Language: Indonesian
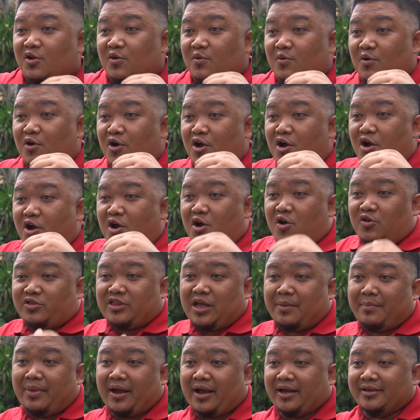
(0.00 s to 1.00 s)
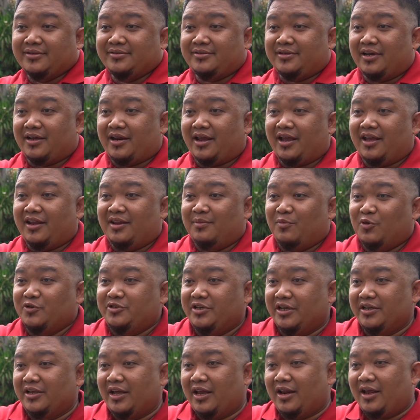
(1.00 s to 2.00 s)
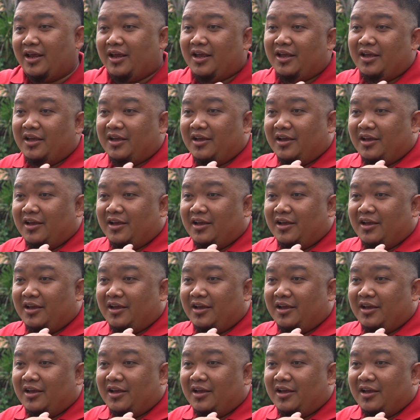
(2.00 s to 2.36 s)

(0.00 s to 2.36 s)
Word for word: Wuh, tambah kenceng lah ini musiknya, Rek.